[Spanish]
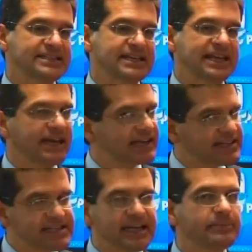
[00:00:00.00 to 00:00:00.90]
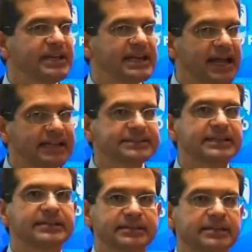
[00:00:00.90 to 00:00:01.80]
Así que hay que seguir
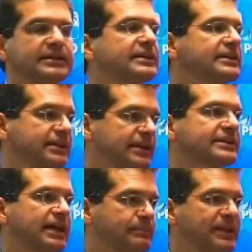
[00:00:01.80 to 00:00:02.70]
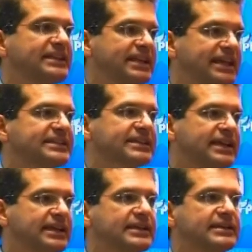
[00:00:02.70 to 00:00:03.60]
vigilantes y, estar
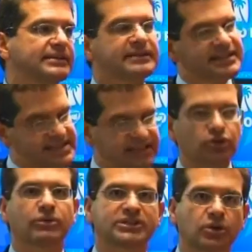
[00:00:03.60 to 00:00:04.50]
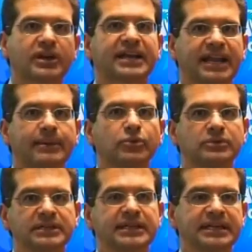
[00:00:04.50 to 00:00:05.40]
pendientes y haciendo nuestros
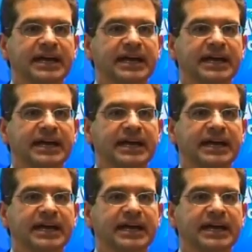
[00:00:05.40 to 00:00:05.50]
reclamos.